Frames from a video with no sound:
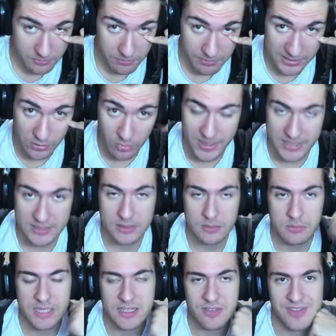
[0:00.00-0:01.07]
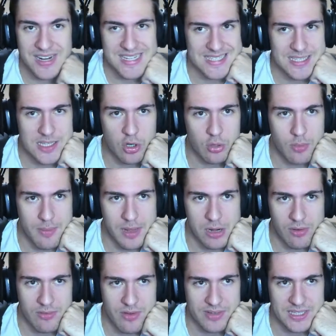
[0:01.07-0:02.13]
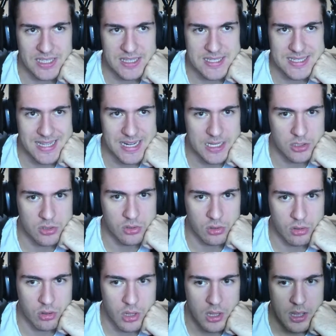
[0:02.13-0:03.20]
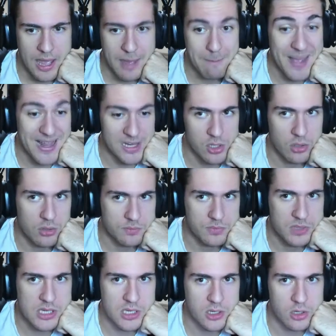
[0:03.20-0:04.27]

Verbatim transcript: Platinum End, a differenza di come me lo avevate descritto, è meglio di